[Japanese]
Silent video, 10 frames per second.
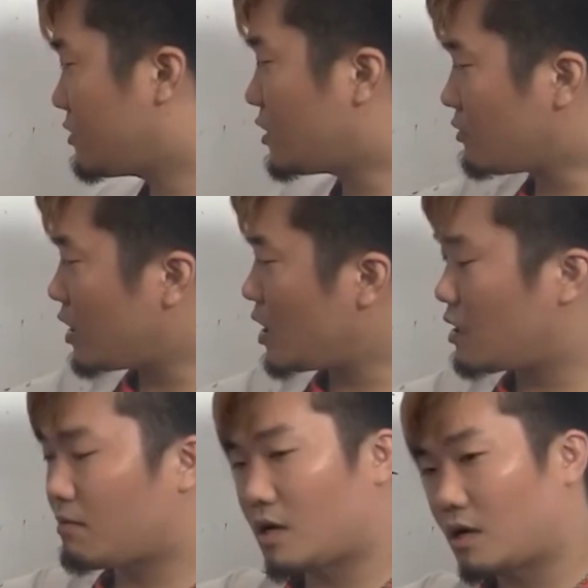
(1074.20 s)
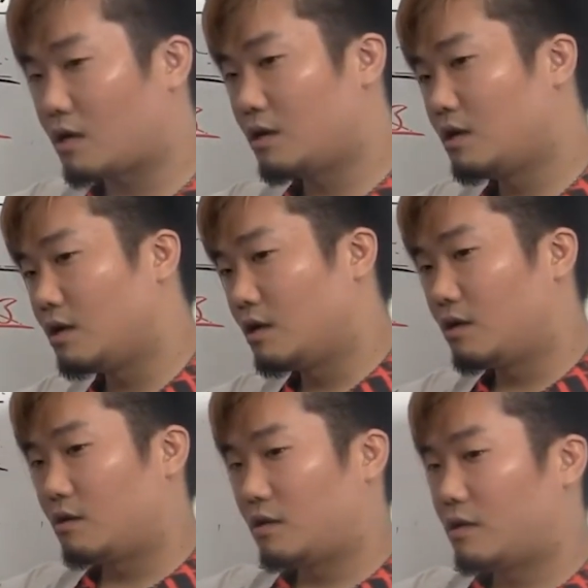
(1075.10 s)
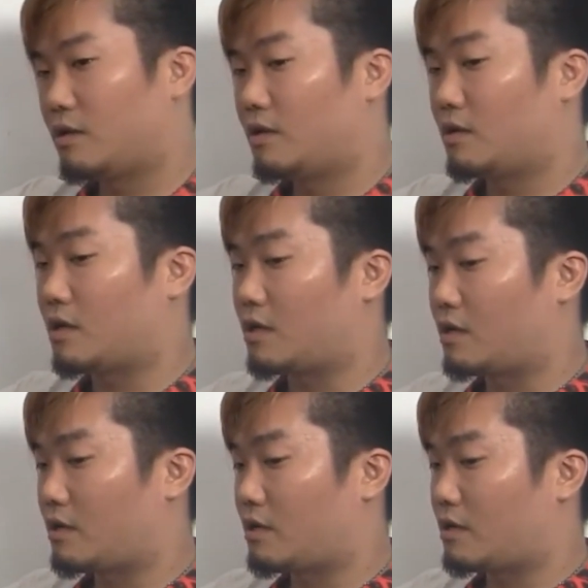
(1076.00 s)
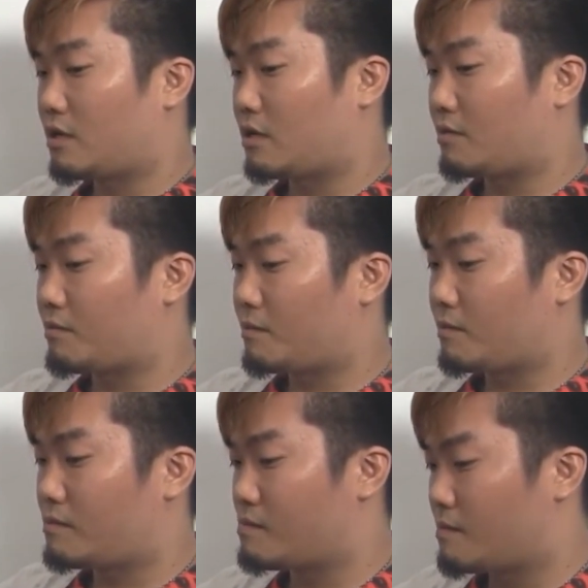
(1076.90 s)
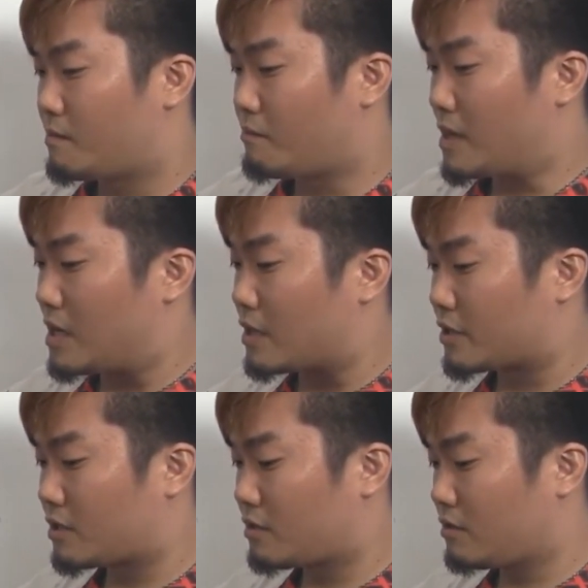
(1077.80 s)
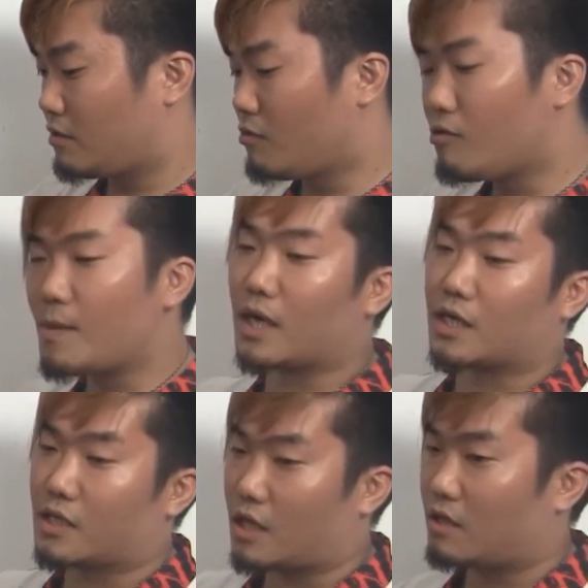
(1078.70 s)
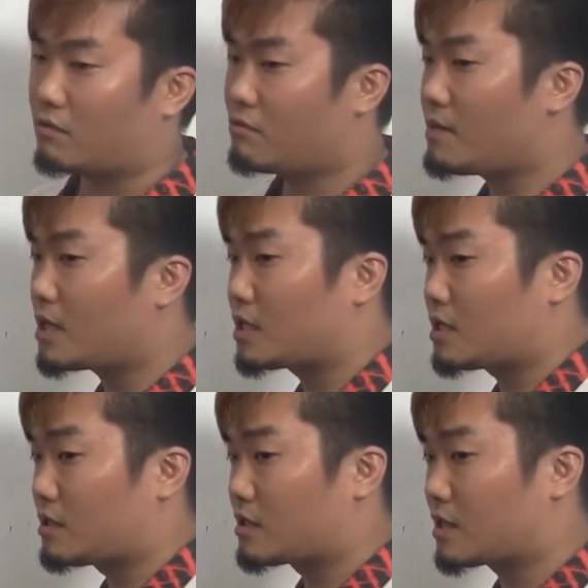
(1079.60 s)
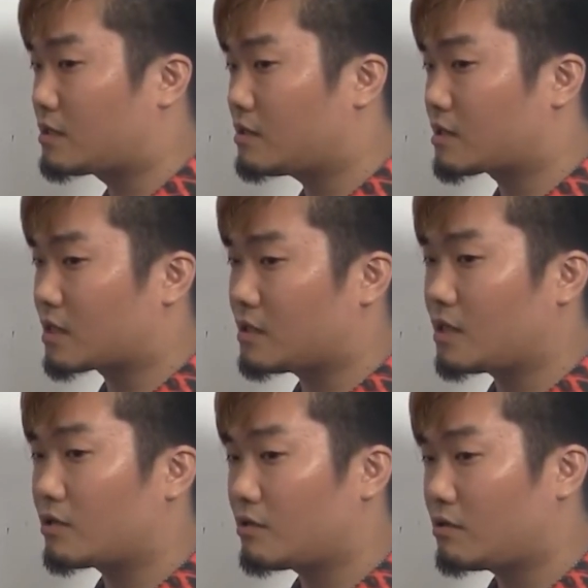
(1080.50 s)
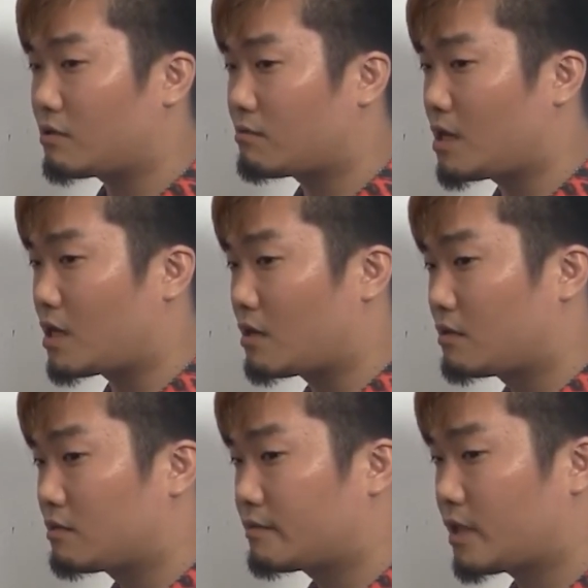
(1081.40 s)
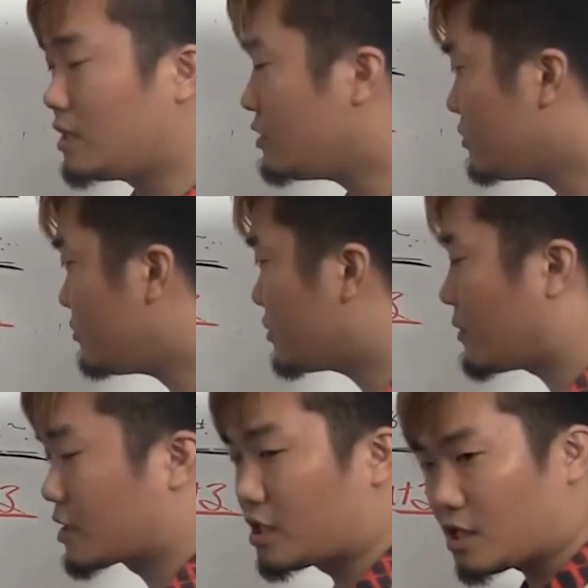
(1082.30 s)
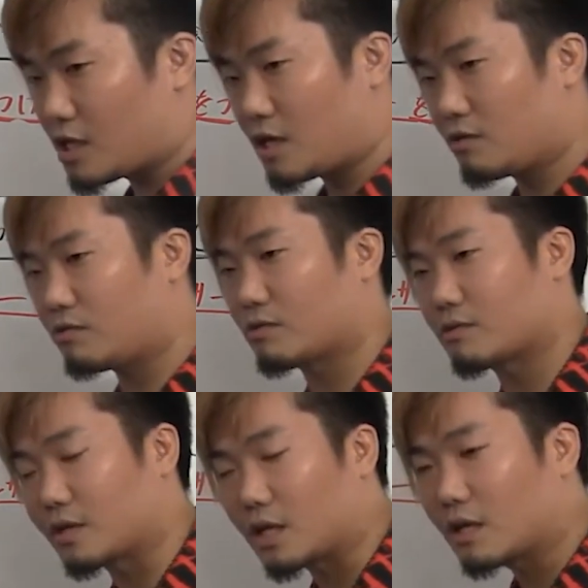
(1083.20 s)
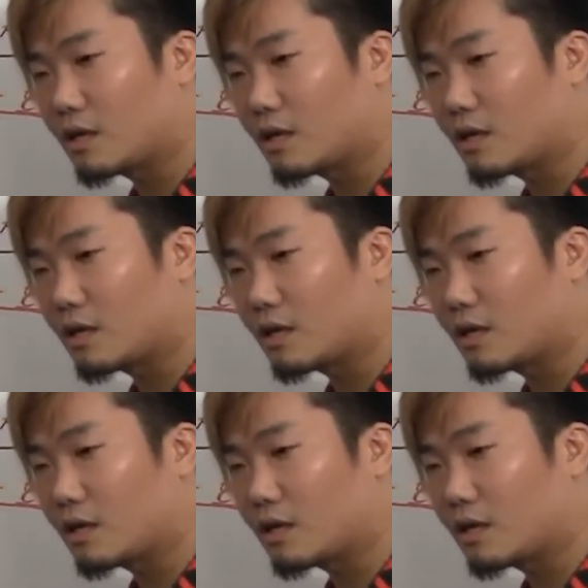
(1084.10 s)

の後はまああまあ、大まかにね、大まかに雑、雑だけど、まあ、単純に言っちゃえば気に入られることですよね。